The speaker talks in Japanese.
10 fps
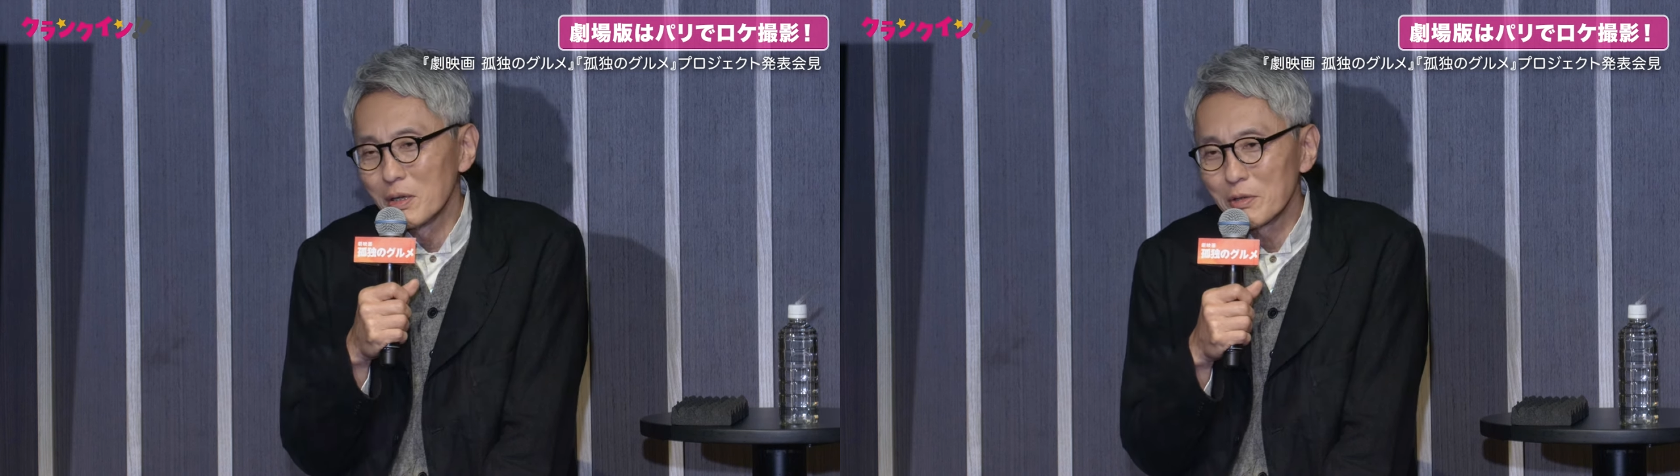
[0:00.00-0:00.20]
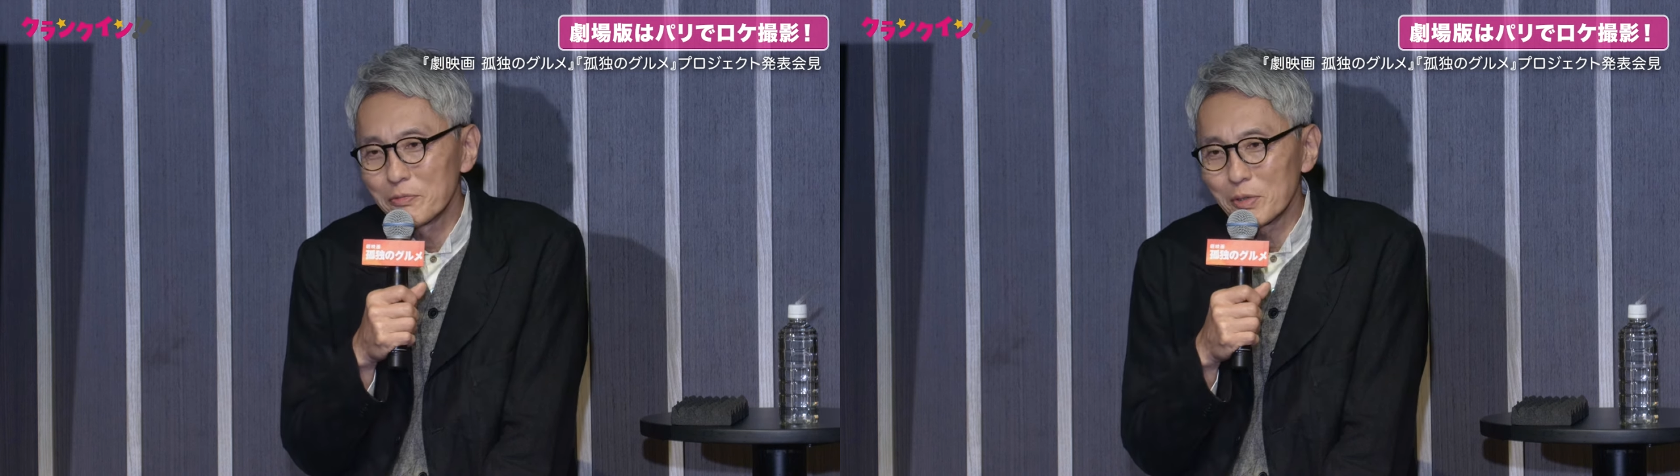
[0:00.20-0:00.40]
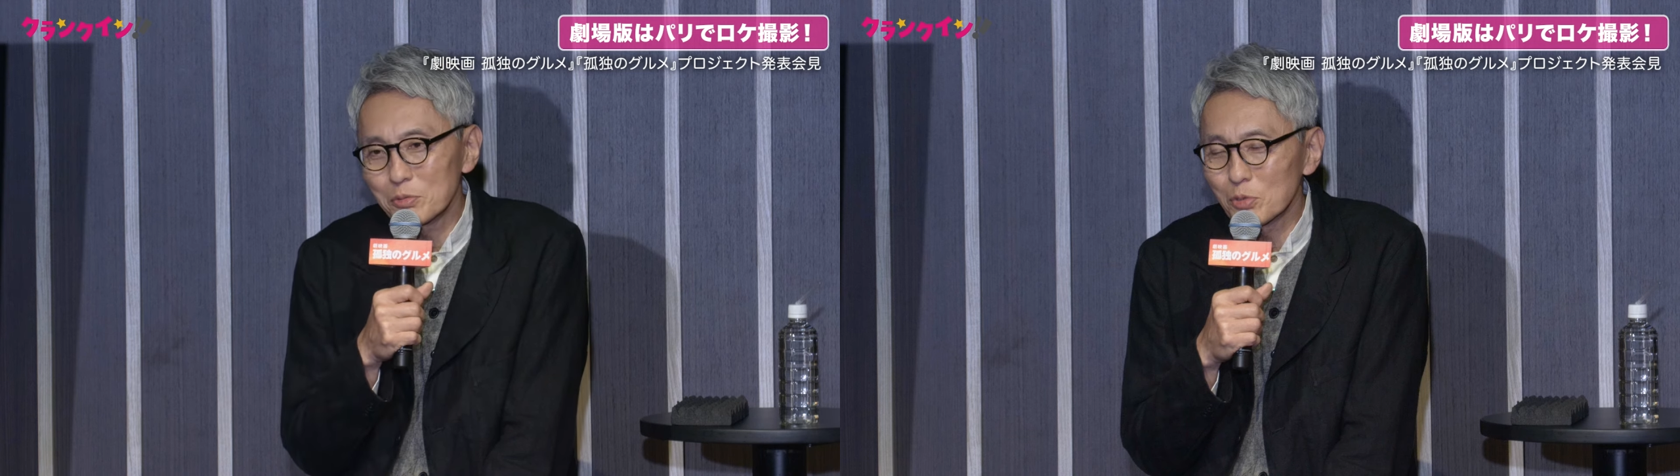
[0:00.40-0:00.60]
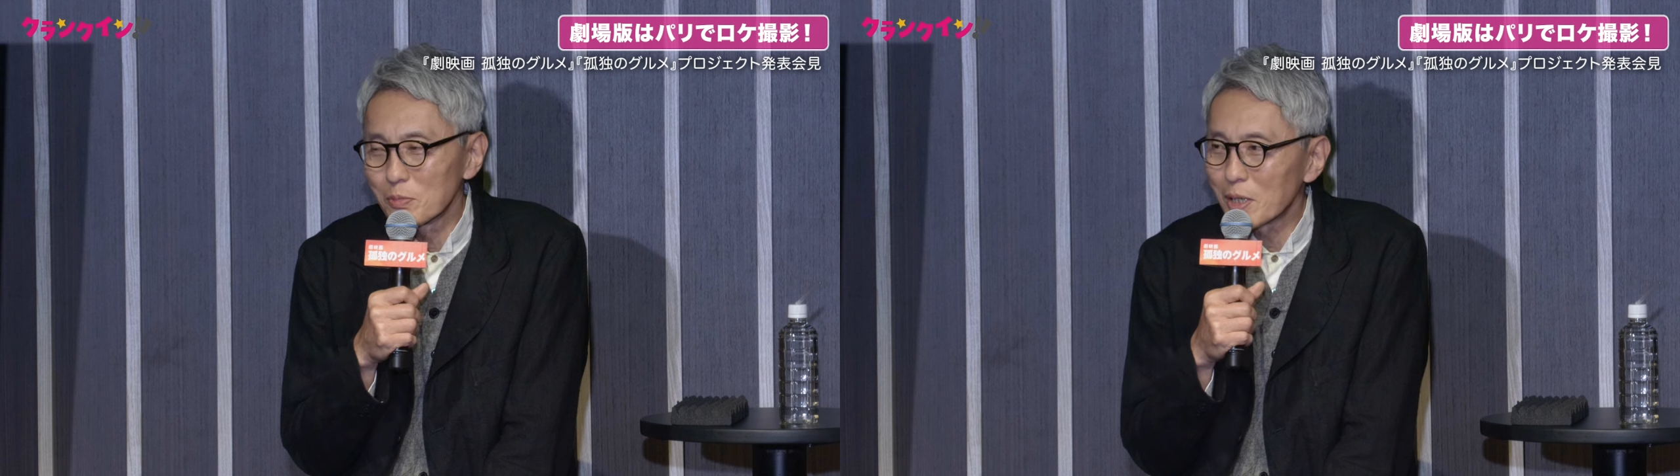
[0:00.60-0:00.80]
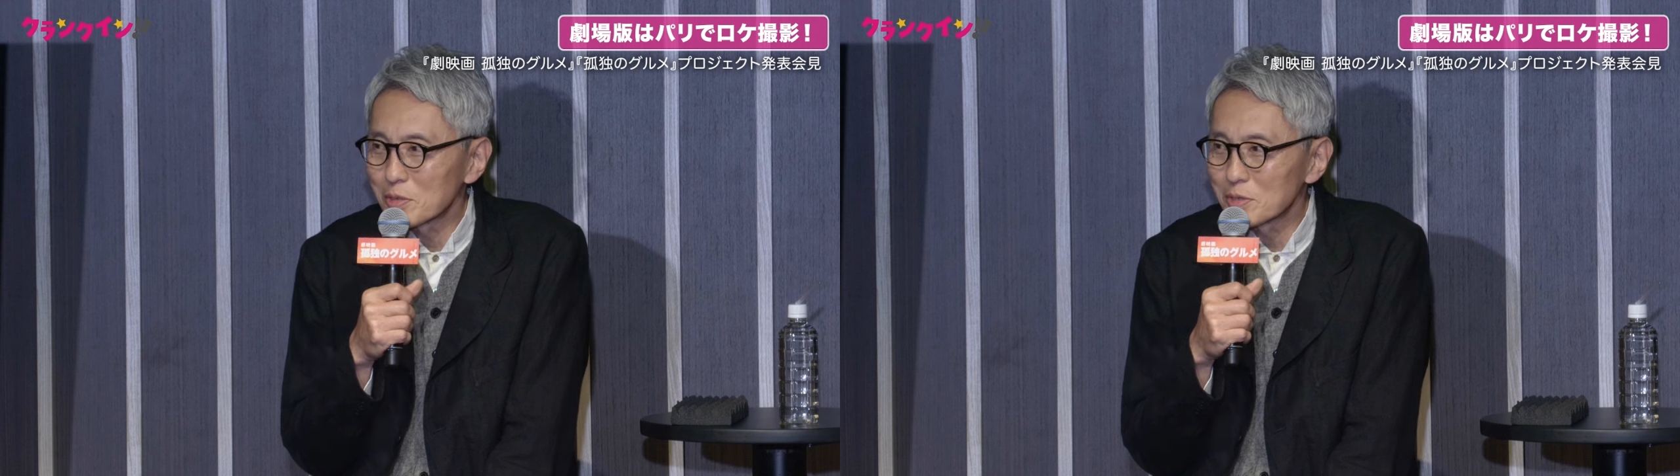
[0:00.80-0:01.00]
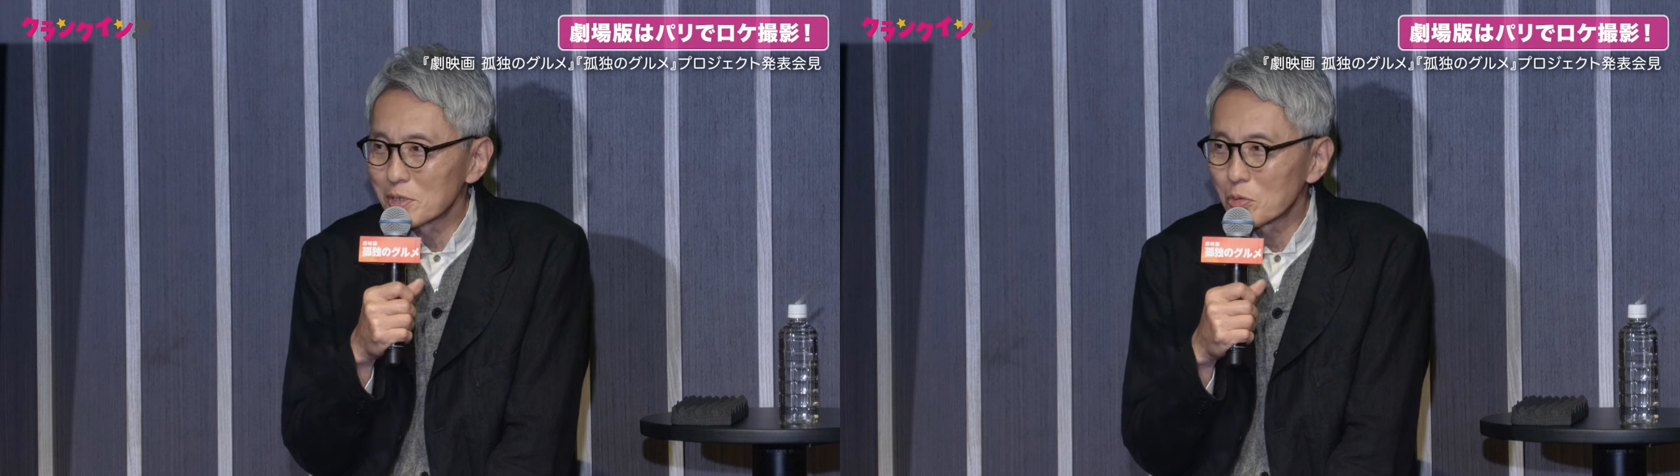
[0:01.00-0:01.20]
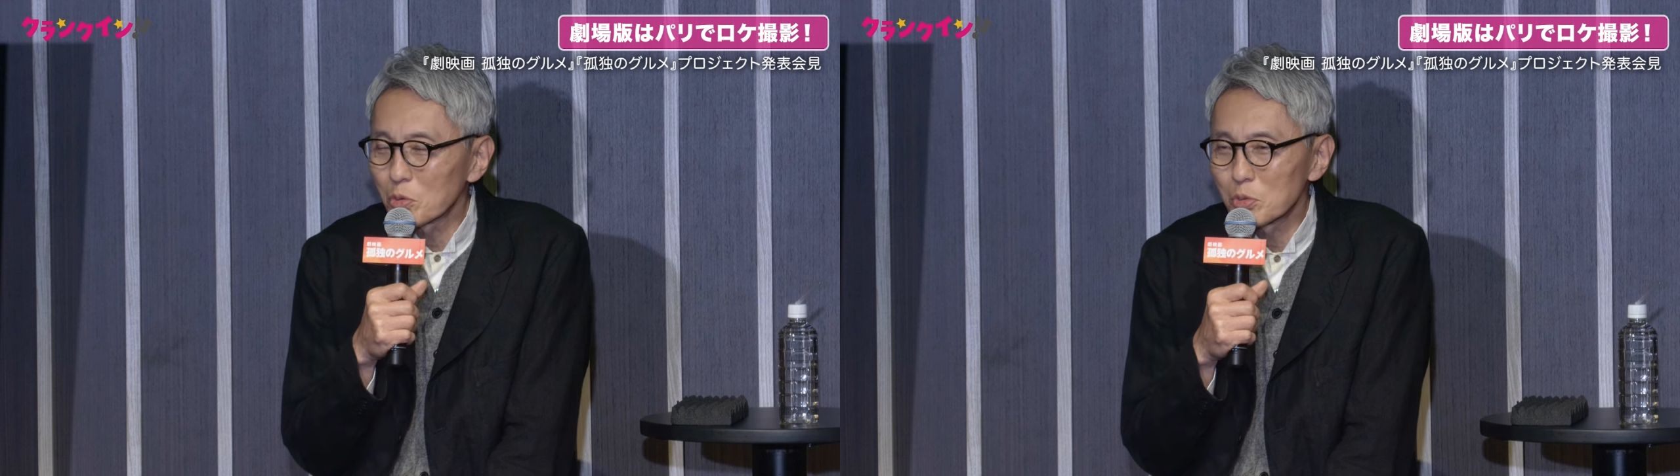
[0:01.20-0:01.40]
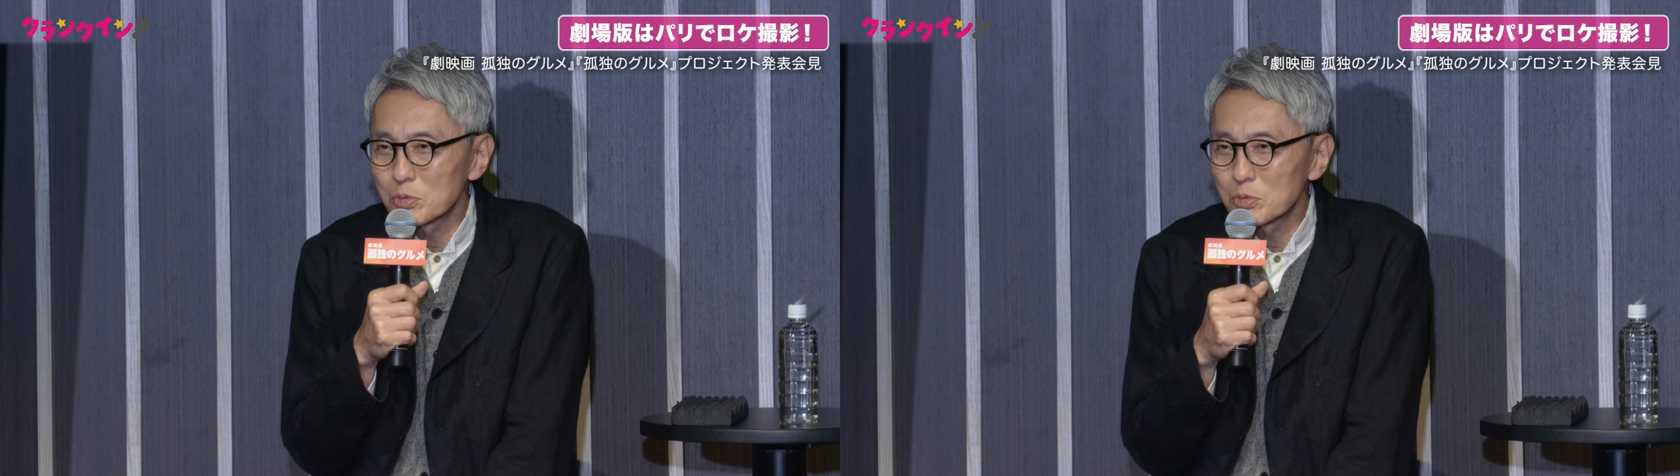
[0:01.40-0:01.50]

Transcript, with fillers: エッフェル塔バックに孤